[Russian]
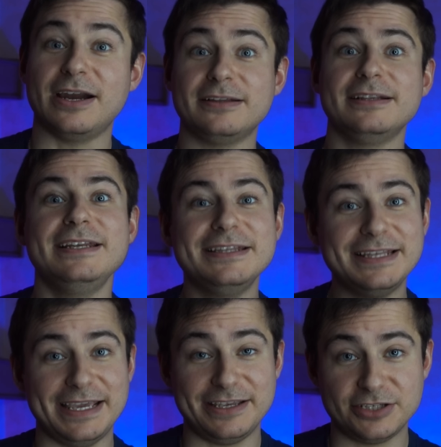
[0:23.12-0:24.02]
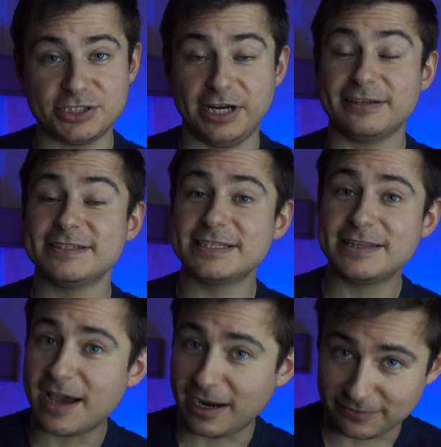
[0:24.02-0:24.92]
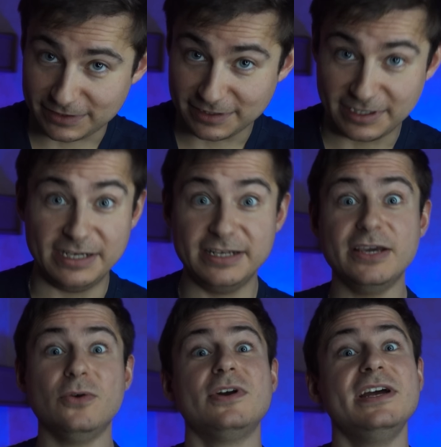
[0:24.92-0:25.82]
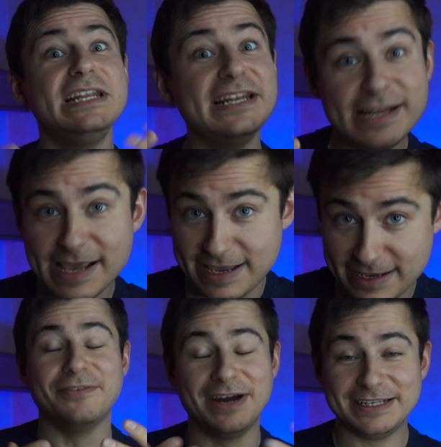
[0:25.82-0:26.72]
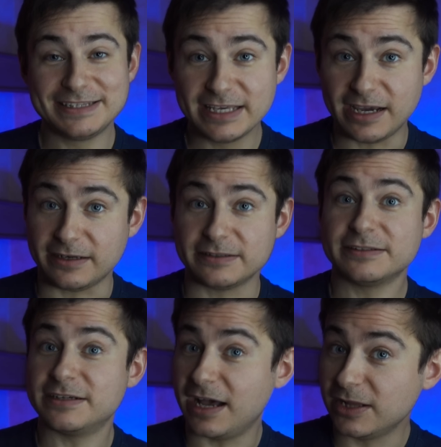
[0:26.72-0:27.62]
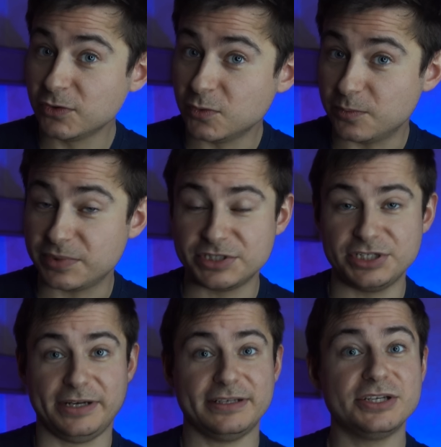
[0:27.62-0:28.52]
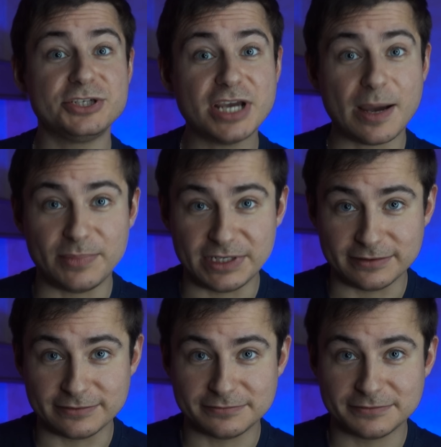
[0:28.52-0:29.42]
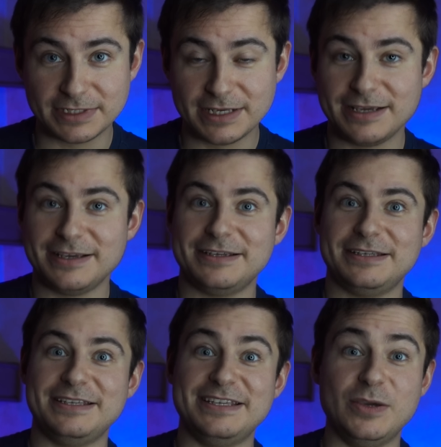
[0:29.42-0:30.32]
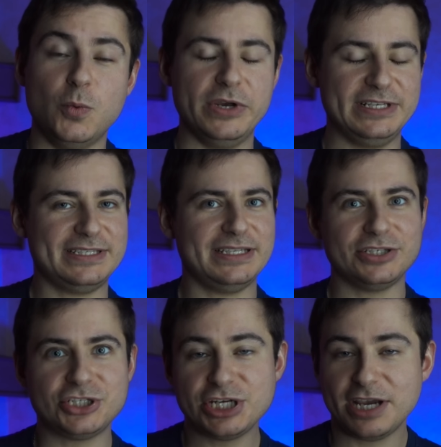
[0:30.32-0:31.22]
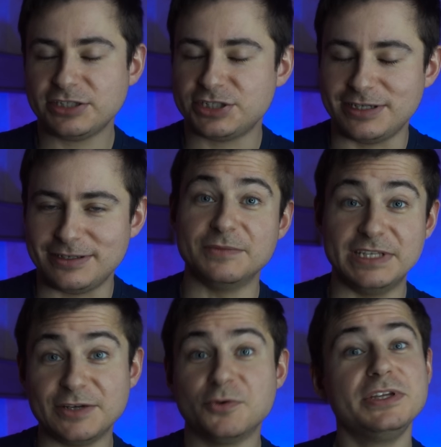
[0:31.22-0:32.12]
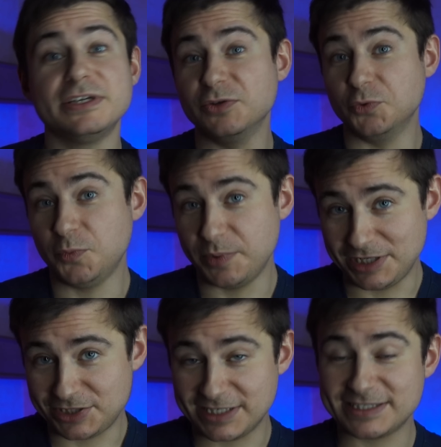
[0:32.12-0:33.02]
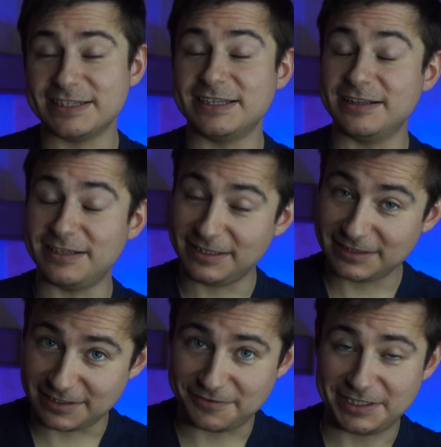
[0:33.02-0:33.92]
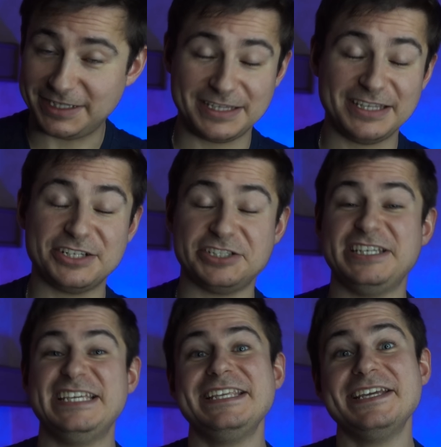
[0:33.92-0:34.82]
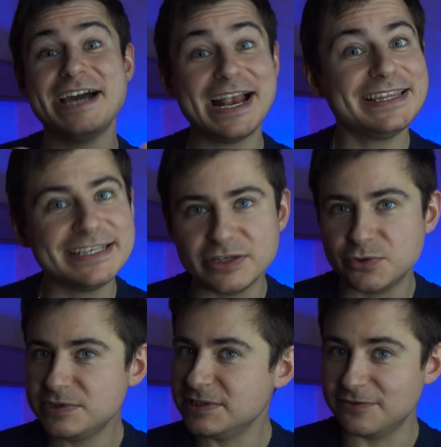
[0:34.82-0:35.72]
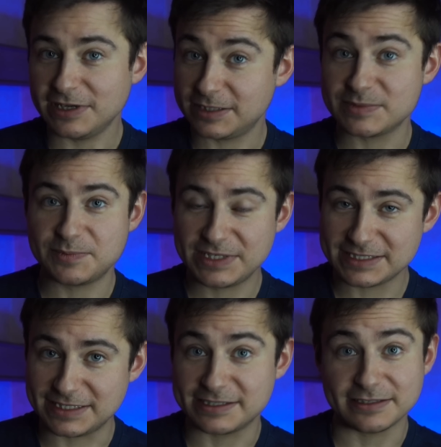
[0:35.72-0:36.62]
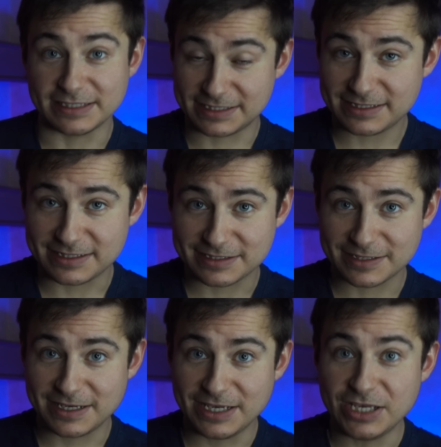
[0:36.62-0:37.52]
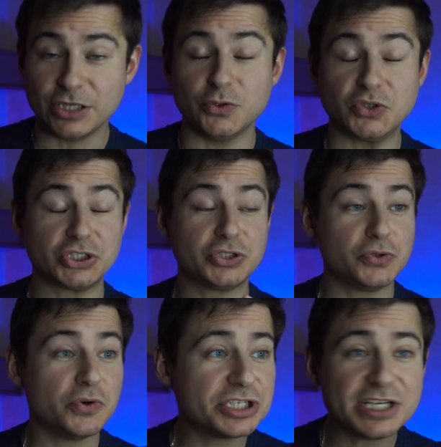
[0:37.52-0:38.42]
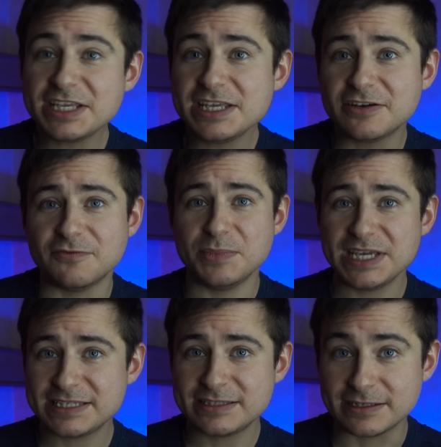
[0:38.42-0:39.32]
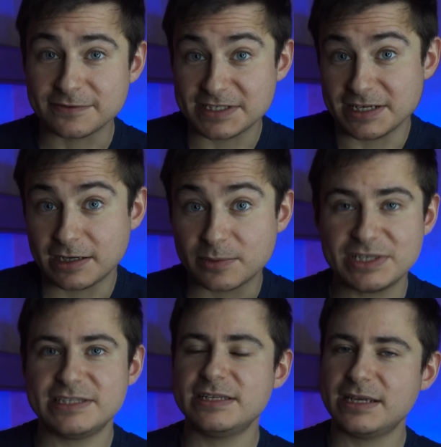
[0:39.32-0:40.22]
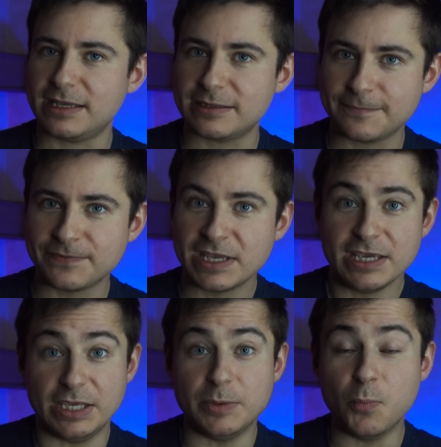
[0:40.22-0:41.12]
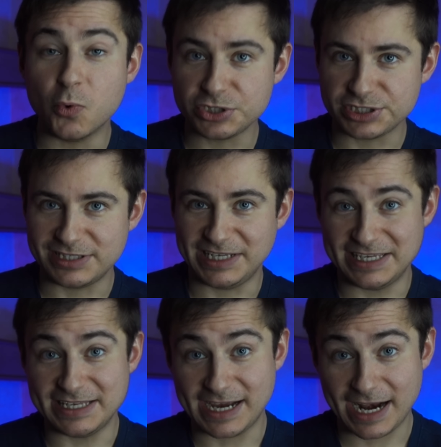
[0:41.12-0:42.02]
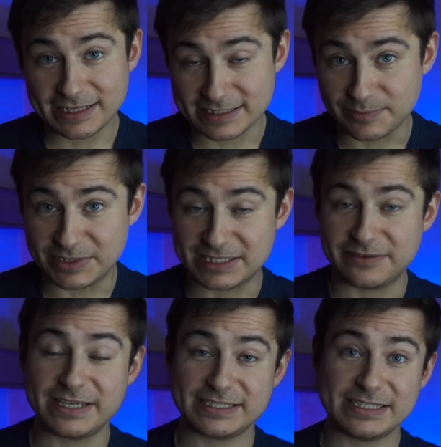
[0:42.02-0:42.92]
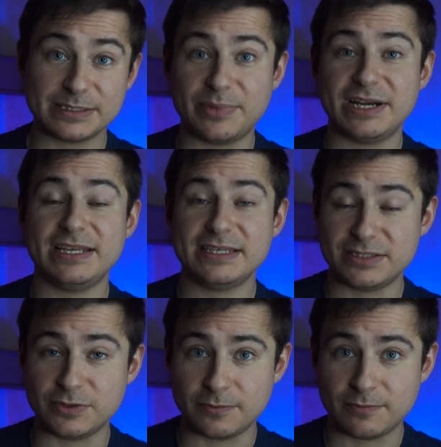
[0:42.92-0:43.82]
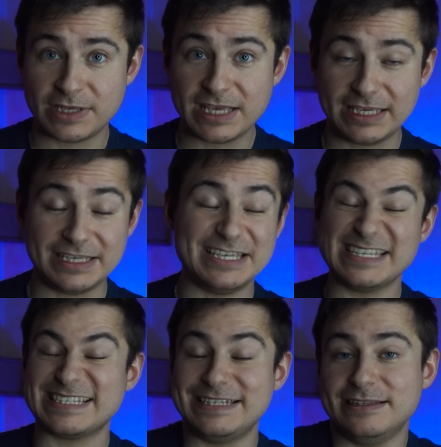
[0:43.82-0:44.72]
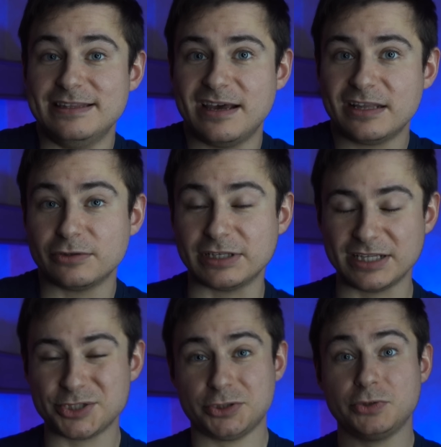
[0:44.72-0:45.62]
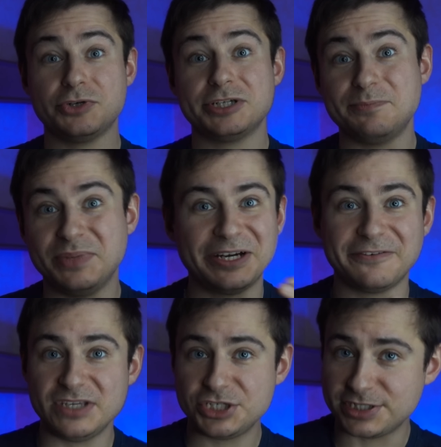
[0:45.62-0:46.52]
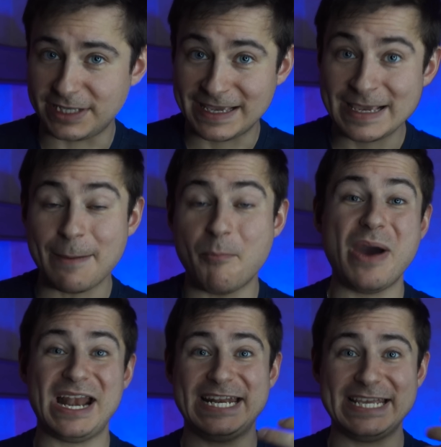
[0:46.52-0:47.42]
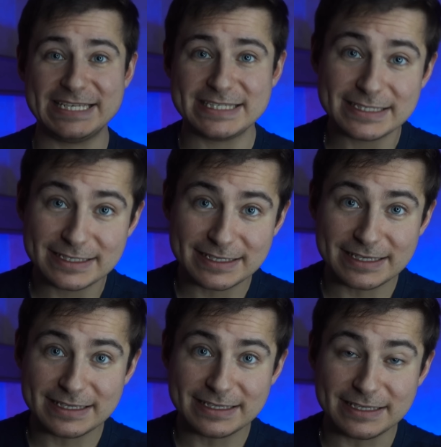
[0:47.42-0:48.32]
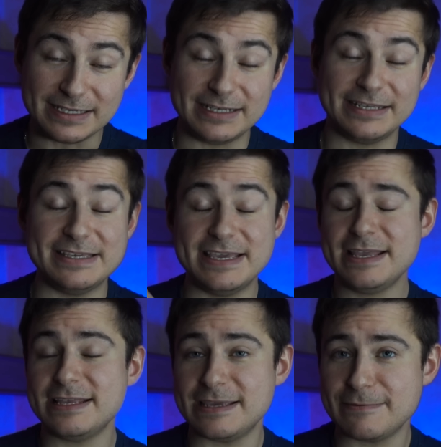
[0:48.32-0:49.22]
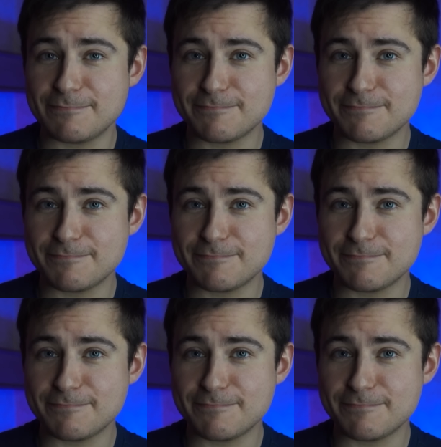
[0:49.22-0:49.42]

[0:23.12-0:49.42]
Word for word: Карл Линей, Чарльз Дарвин, Галилео Галилей, Вольтер, Колумб, Чарли Чаплин – и Уинстон Черчилль. Далеко не глупые, часто талантливые, иногда даже гениальные люди в этом списке, согласитесь. Но что же их вместе всех объединяет? И может ли гениальность быть связана с болезнью? И если да, то тогда что же первично, болезнь или гений?